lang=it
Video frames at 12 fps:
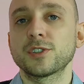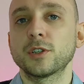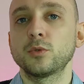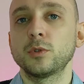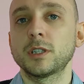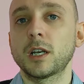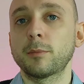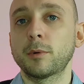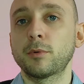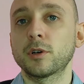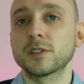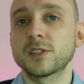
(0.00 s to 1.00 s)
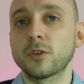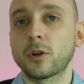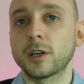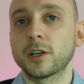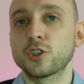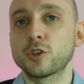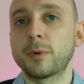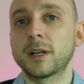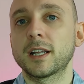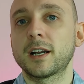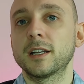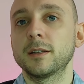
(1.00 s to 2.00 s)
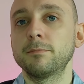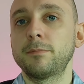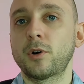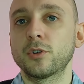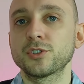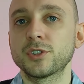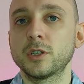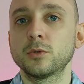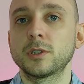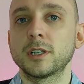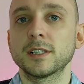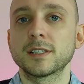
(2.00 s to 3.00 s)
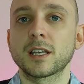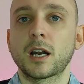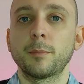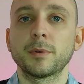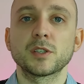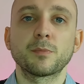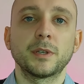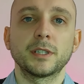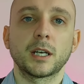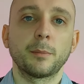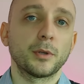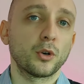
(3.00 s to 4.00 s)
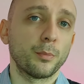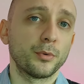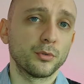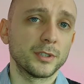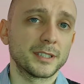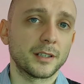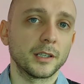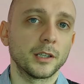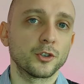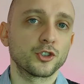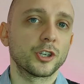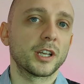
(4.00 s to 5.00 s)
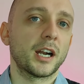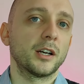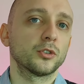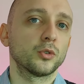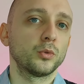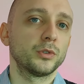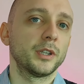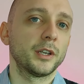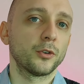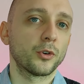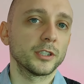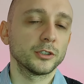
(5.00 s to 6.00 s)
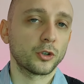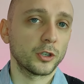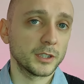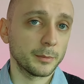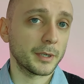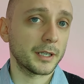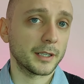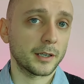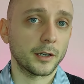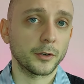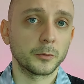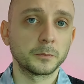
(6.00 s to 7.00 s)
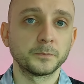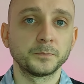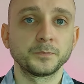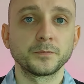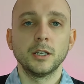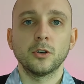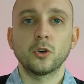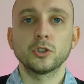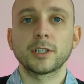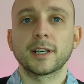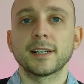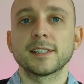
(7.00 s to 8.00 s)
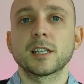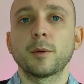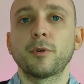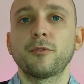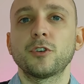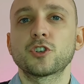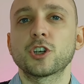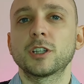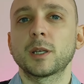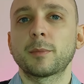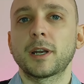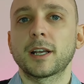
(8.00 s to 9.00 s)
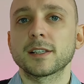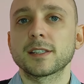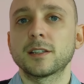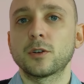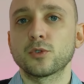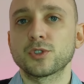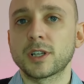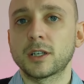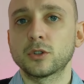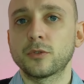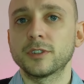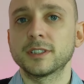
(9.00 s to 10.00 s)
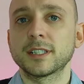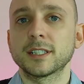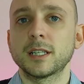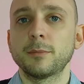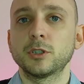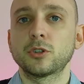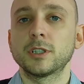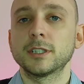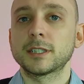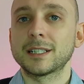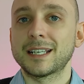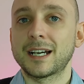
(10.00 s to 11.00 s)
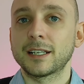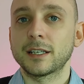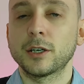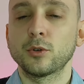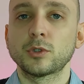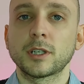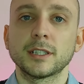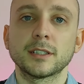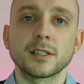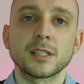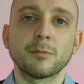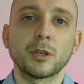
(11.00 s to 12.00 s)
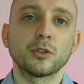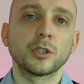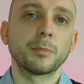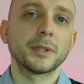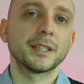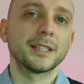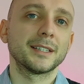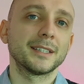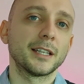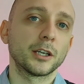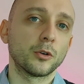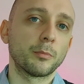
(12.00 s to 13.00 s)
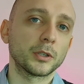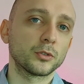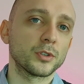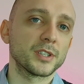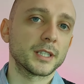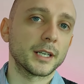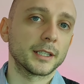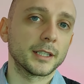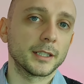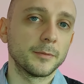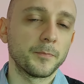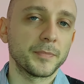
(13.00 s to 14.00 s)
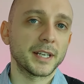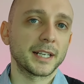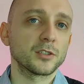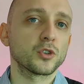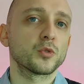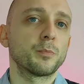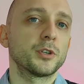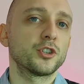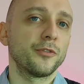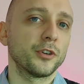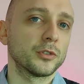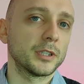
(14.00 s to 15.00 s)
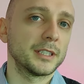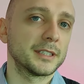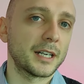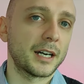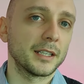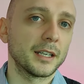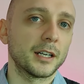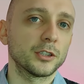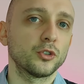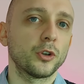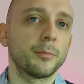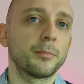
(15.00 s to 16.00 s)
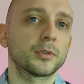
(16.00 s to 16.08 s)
restituiti alla popolazione, che ci pagherà le imposte e li utilizzerà per spendere per lo più in Italia, generando ulteriori introiti per l'erario. Oltre che essere più efficiente per le casse dello Stato, vendere debito agli italiani aiuta a rendersi meno dipendenti dai compratori stranieri. Nel caso specifico dell'Italia, attori